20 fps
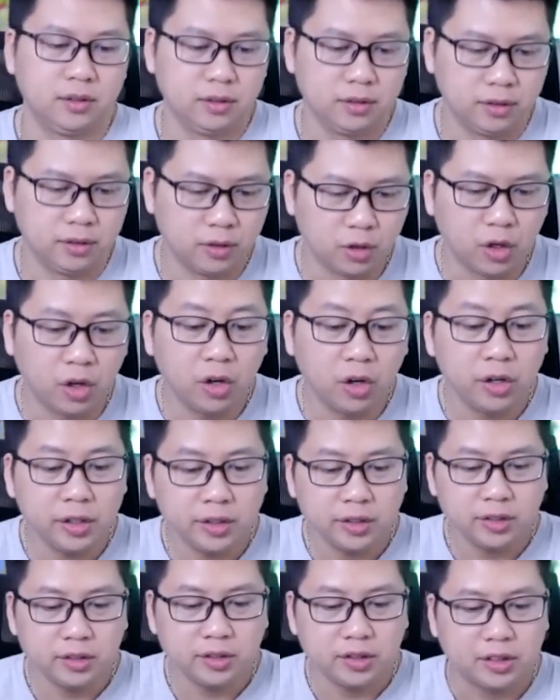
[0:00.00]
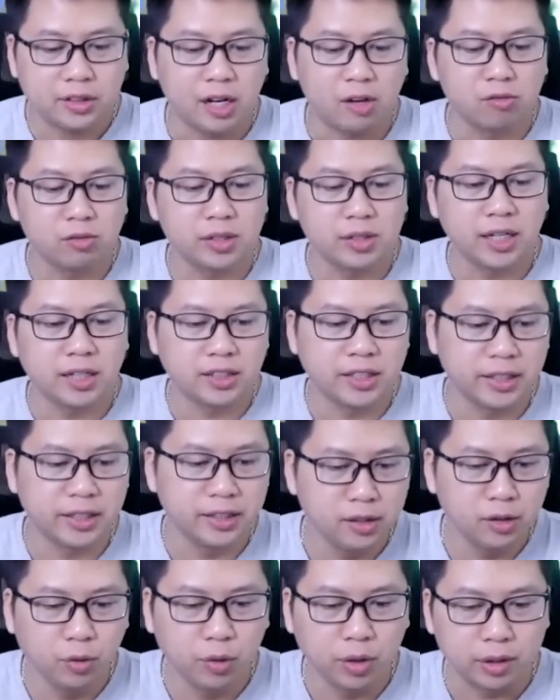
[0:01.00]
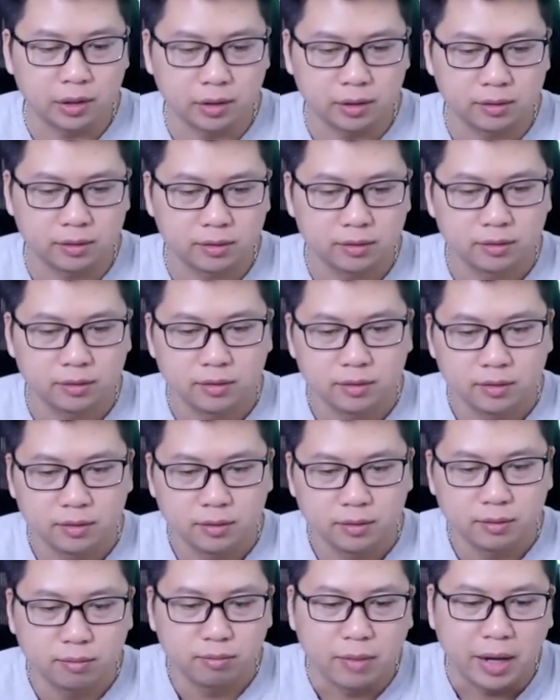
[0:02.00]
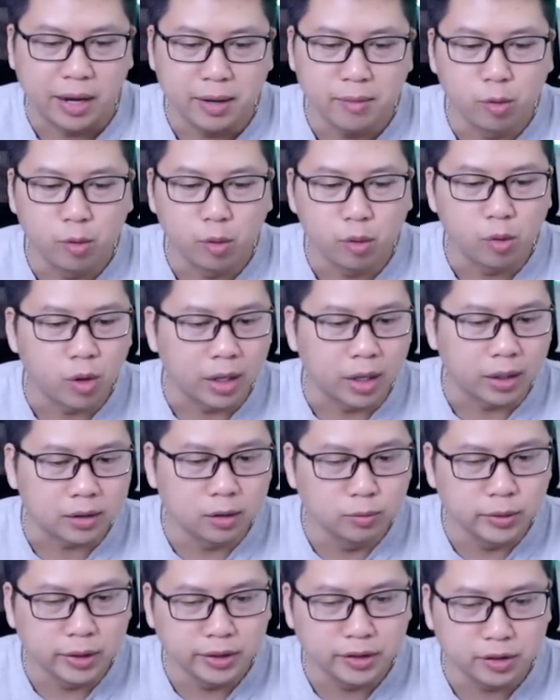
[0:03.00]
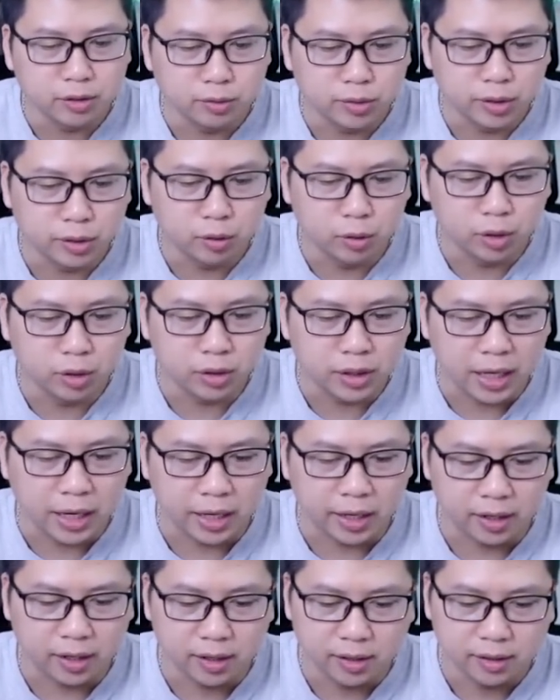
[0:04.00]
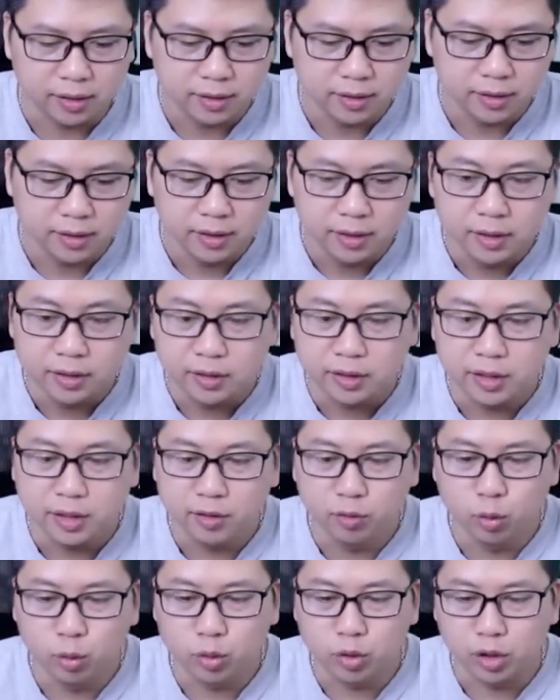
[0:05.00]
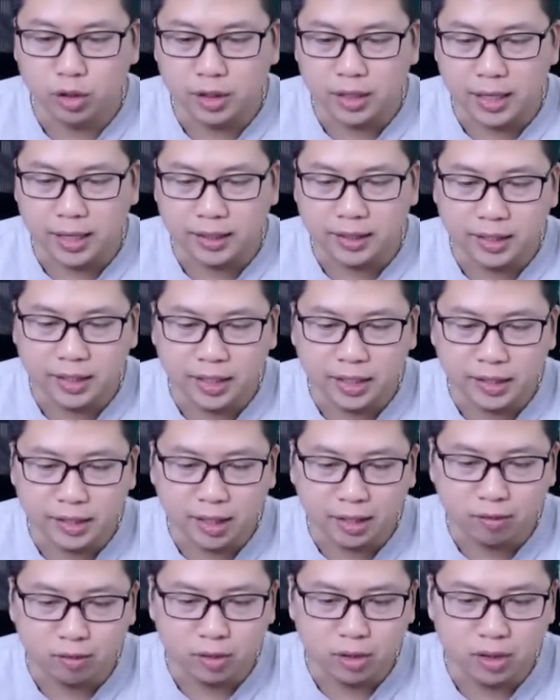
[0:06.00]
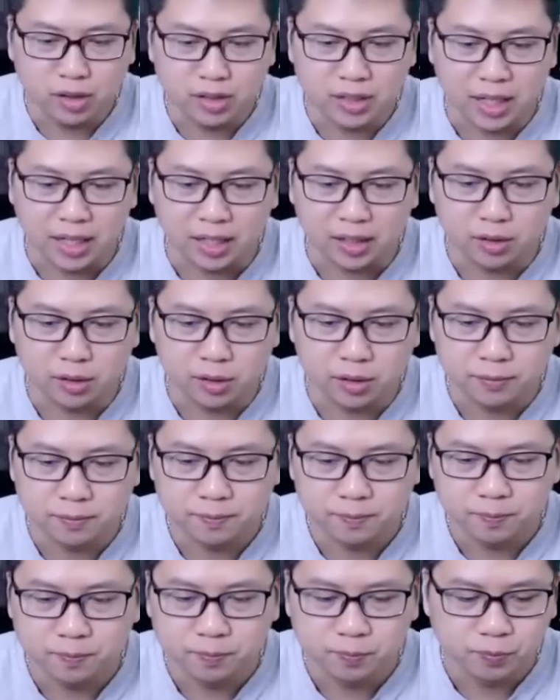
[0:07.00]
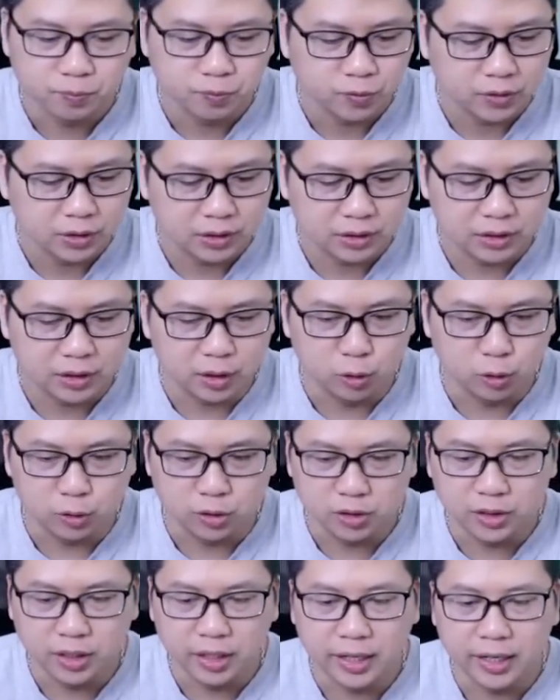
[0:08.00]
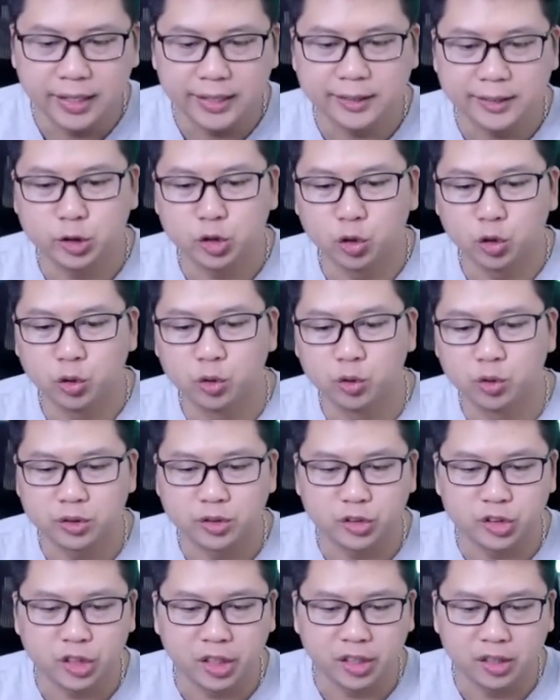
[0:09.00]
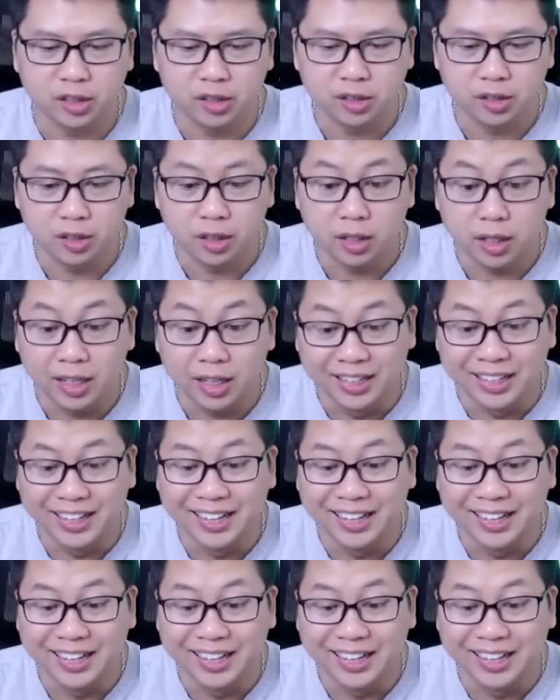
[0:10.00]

rồi xong nhà chính luôn bay một loạt công trình trong tình huống này nhiệm vụ còn lại thì anh em đơn giản rồi đầu tư electro drag, uh,